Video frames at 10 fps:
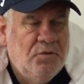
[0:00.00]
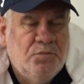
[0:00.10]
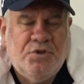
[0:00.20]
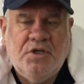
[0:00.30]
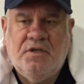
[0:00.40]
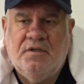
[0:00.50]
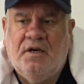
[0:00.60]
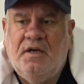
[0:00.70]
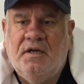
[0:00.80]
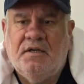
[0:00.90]
Bu şehrin
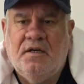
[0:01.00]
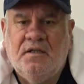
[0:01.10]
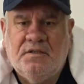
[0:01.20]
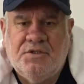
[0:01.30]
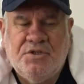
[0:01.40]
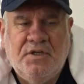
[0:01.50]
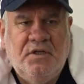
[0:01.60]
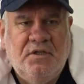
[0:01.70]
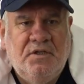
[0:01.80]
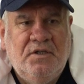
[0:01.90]
ayağa kalkışına
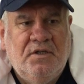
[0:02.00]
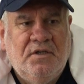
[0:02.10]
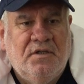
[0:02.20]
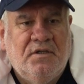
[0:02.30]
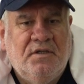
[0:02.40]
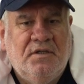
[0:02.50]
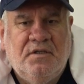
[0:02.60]
e,